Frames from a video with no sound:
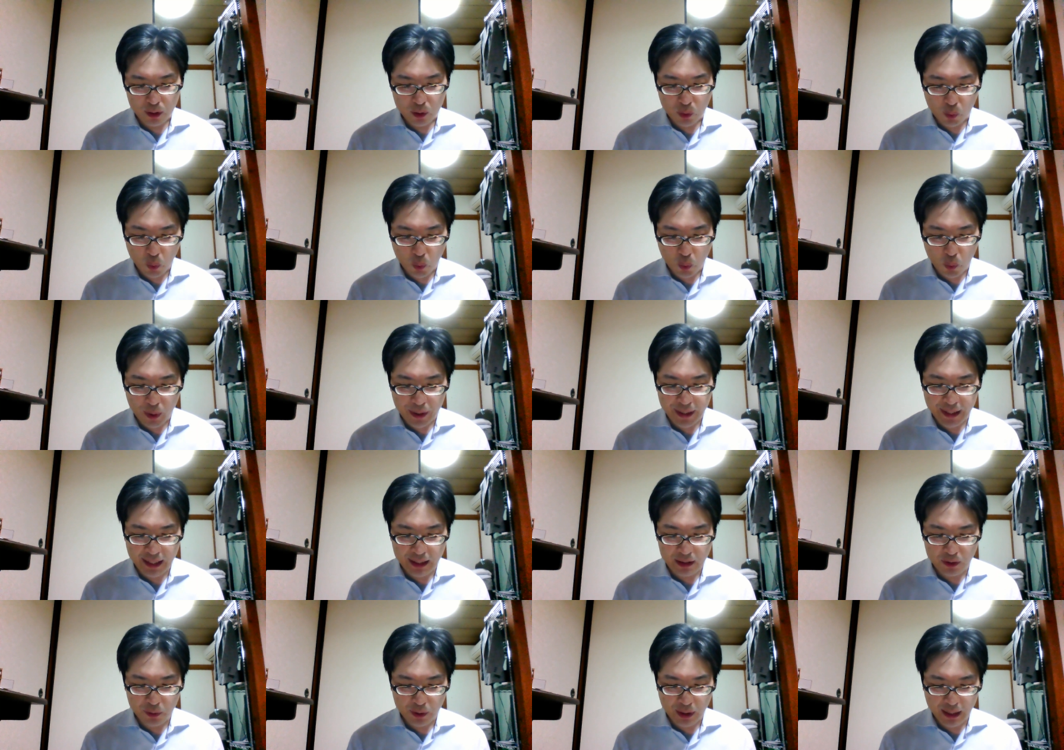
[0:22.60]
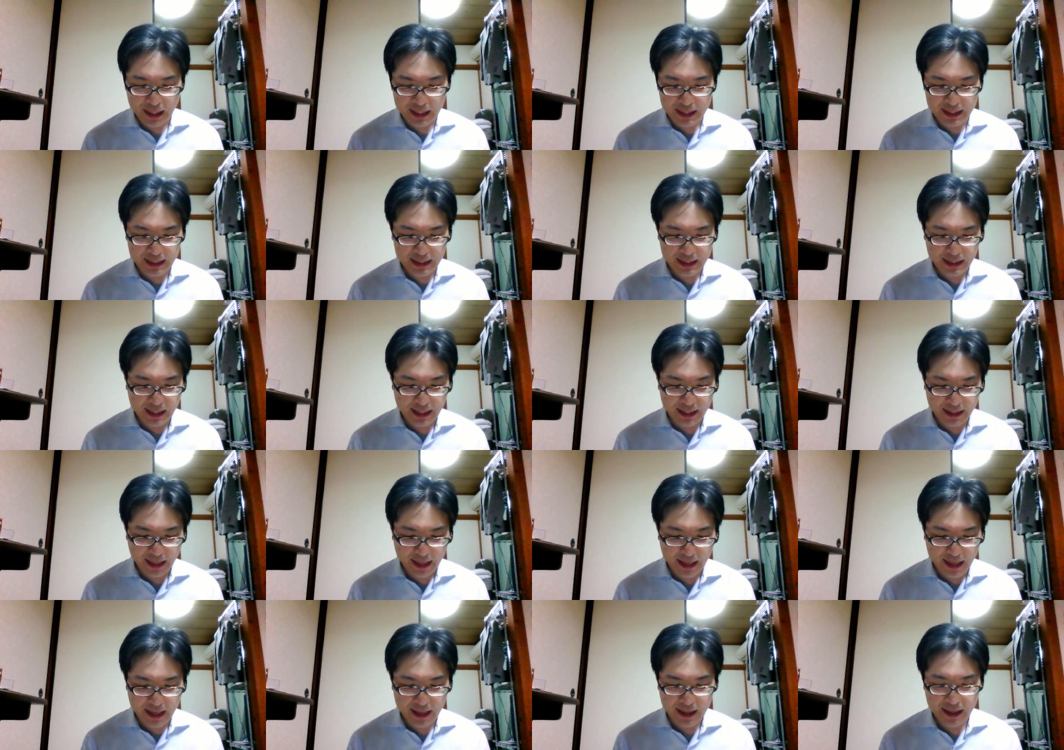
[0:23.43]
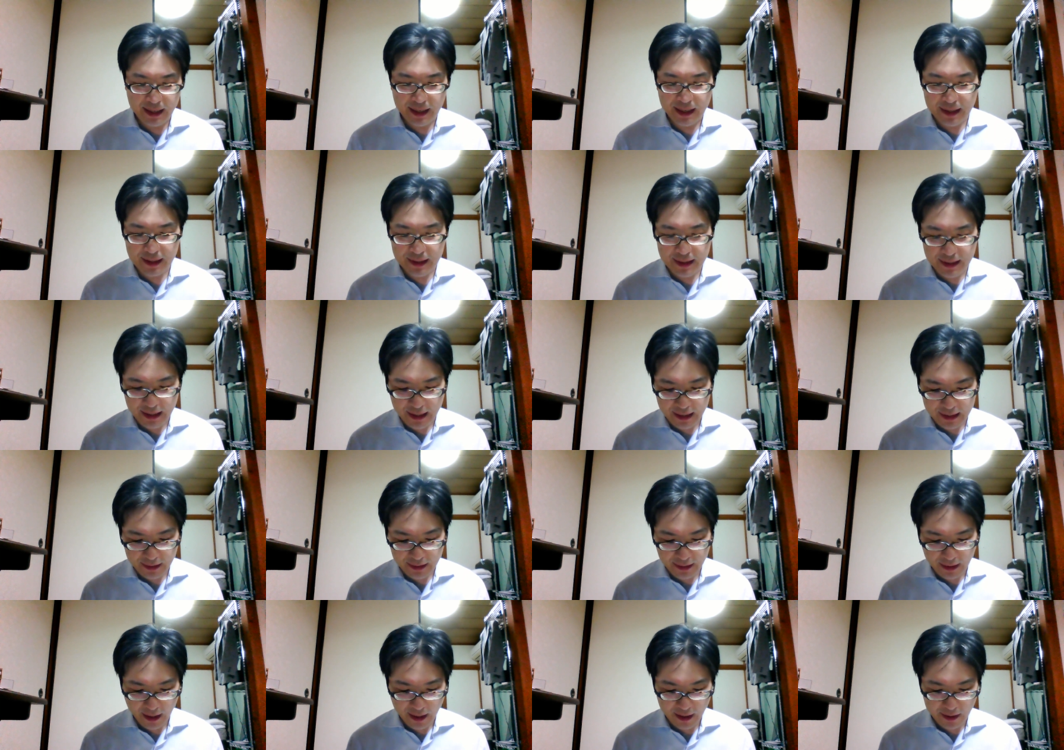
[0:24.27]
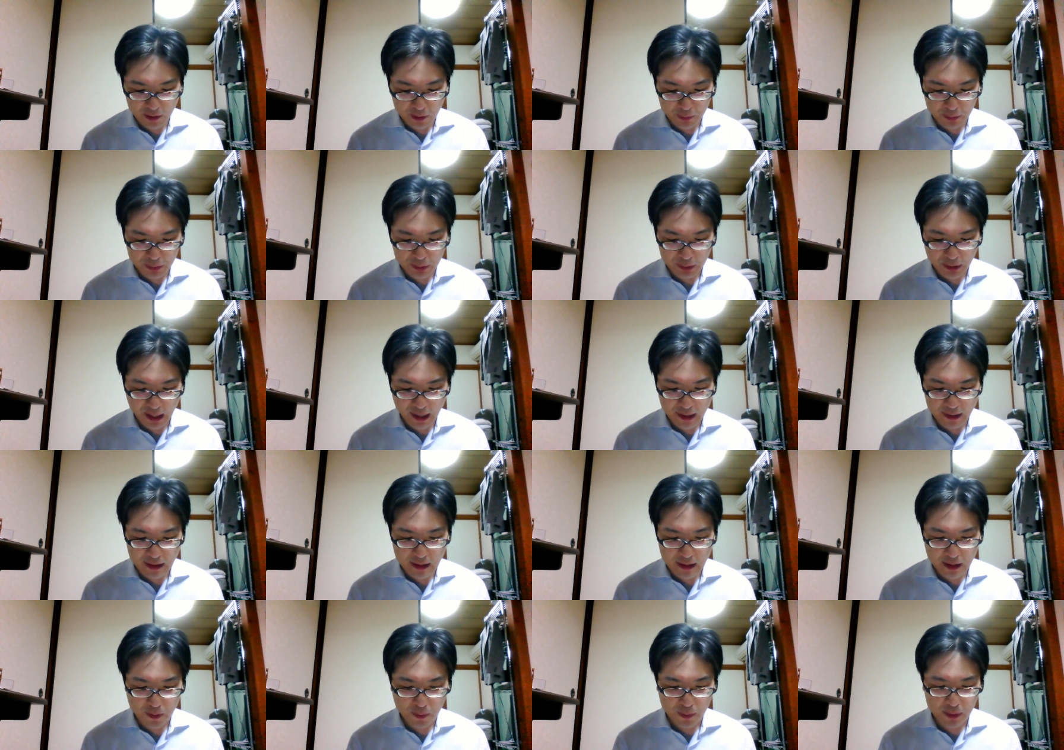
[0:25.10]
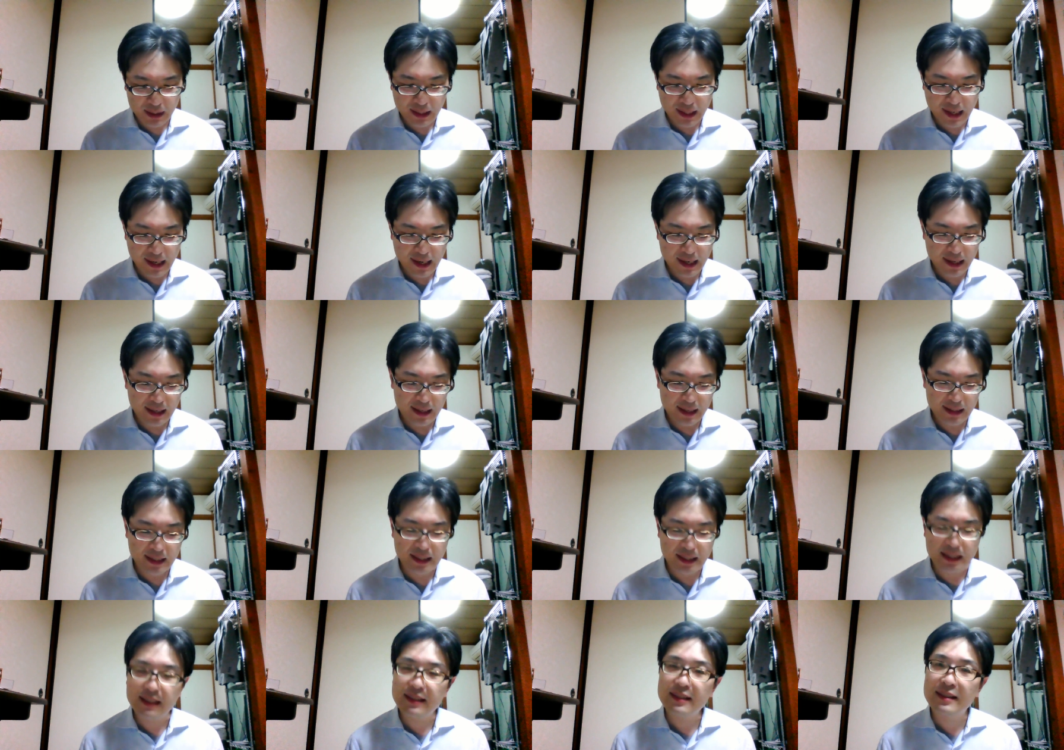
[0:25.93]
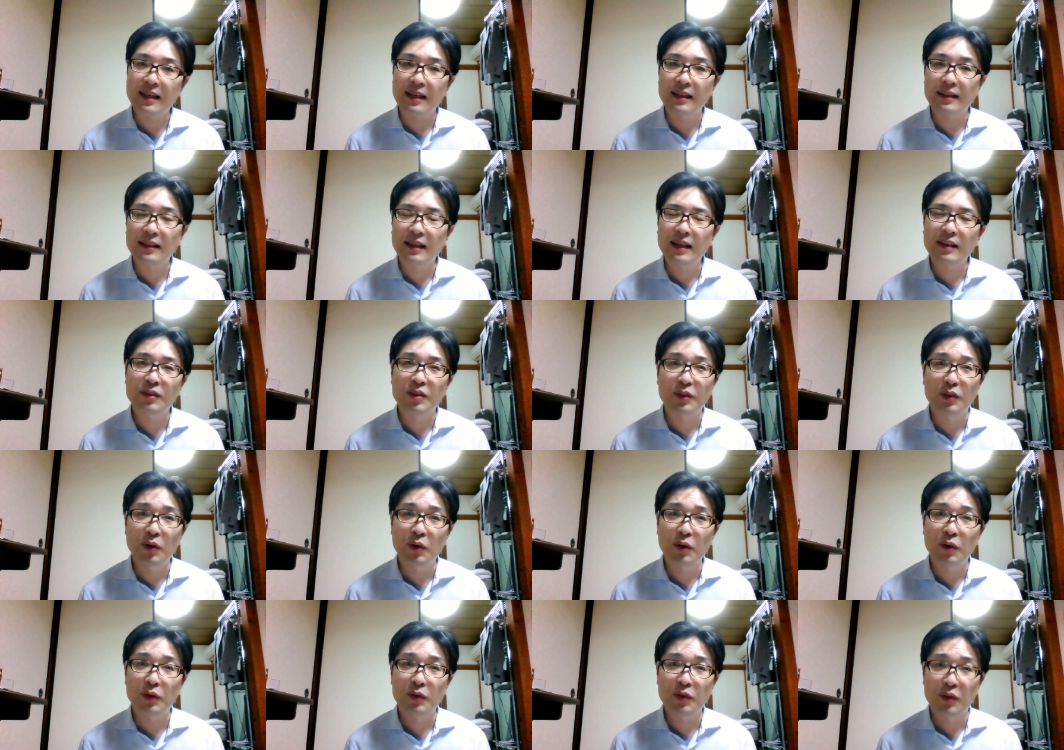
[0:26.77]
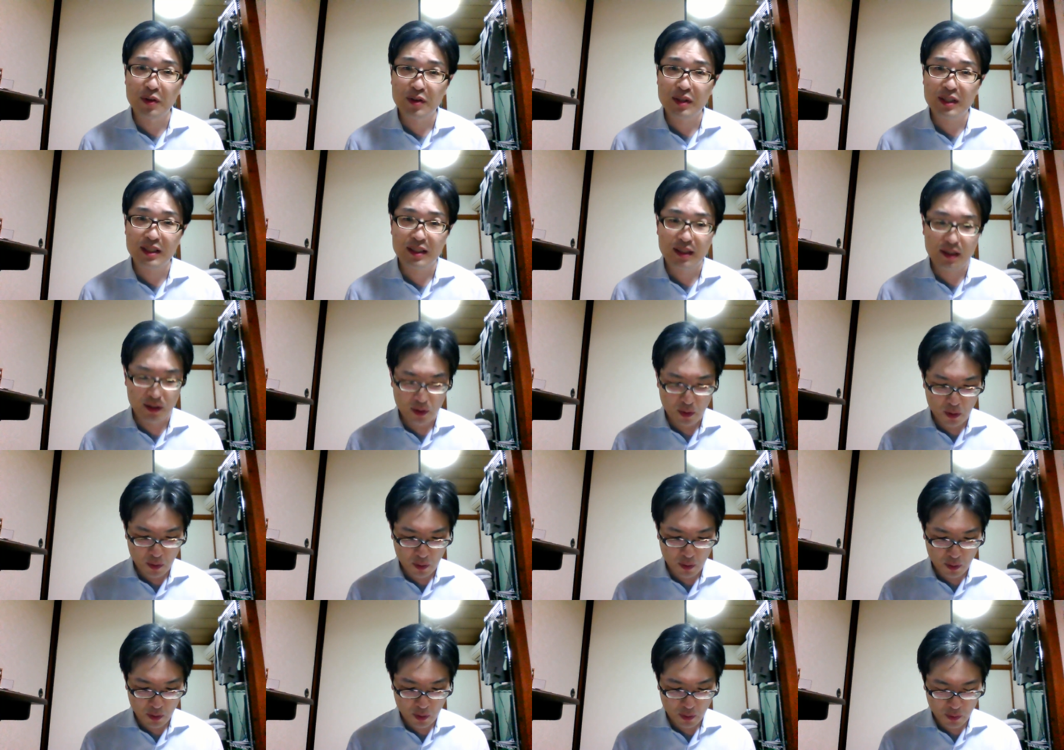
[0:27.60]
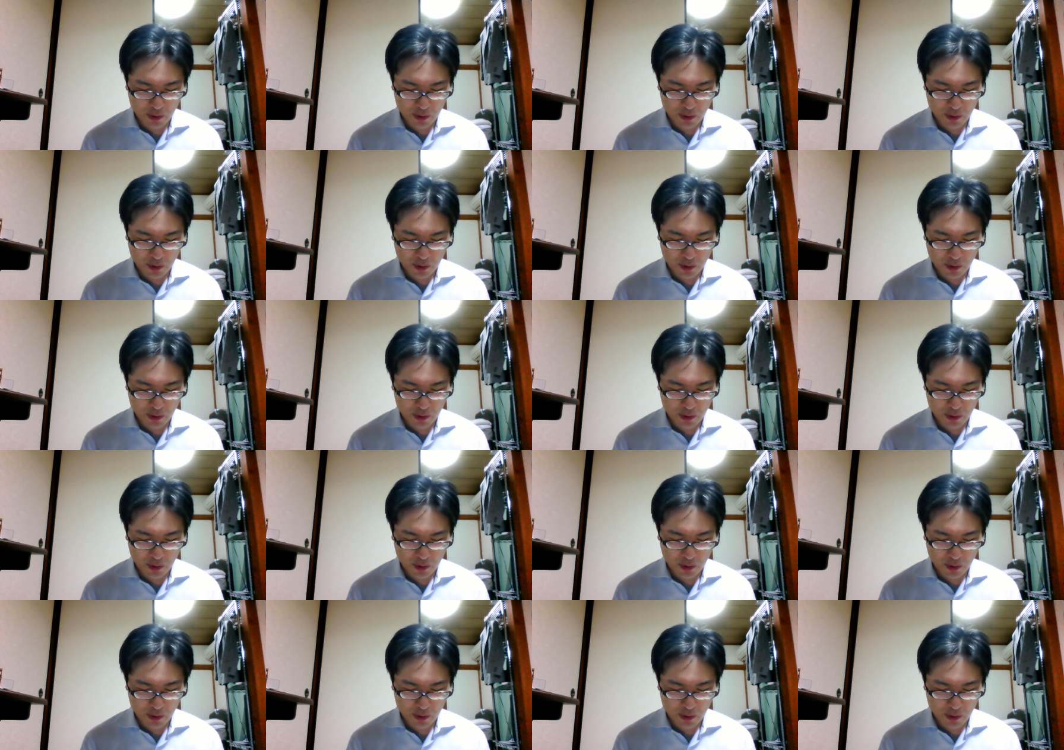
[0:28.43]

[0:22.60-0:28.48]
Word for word: 公平の見地から全体の負担において金銭でその損失を